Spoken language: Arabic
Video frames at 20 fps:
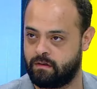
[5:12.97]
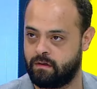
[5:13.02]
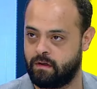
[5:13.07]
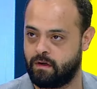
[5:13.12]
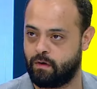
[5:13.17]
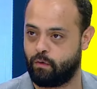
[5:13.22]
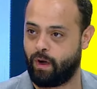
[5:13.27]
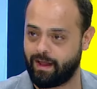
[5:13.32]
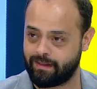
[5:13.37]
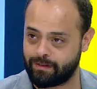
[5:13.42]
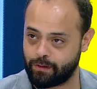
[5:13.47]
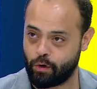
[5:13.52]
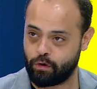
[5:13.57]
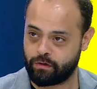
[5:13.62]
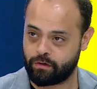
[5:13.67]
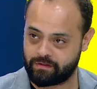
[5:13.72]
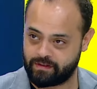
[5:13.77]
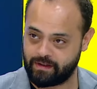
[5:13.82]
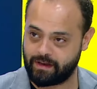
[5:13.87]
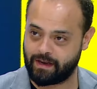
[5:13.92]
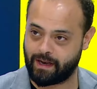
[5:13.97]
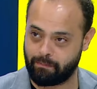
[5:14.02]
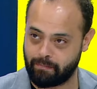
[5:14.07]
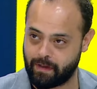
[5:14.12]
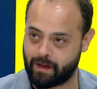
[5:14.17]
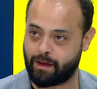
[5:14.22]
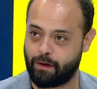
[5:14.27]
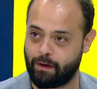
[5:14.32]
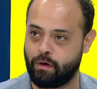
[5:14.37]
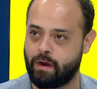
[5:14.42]
وحتى هوكستين
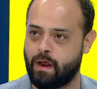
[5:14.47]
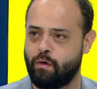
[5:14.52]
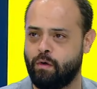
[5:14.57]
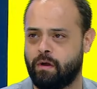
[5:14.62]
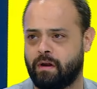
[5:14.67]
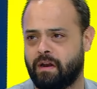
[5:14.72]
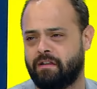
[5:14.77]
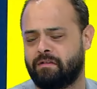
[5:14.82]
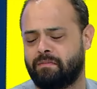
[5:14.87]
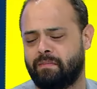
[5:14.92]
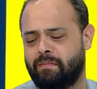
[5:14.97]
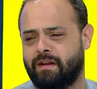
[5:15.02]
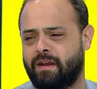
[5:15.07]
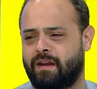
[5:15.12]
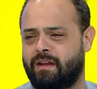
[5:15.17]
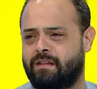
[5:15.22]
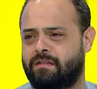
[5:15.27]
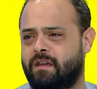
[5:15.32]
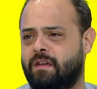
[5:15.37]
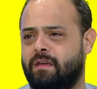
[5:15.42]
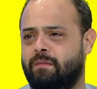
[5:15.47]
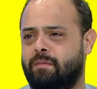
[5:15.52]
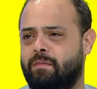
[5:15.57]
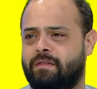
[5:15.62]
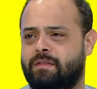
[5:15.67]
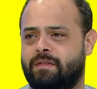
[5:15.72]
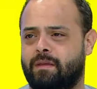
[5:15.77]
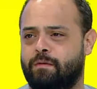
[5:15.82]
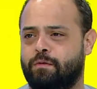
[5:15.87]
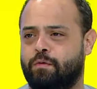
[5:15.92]
لما كان هون قال له الرئيس بري احنا
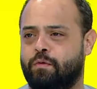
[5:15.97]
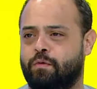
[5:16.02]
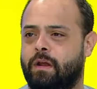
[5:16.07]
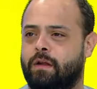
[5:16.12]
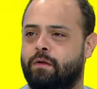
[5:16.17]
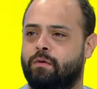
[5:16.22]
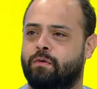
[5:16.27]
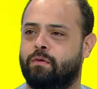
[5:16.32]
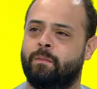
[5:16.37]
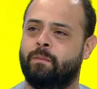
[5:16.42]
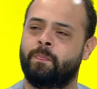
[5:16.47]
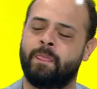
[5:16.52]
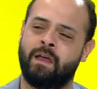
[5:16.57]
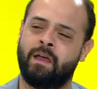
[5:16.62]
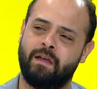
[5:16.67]
تقييماتنا بتقول انه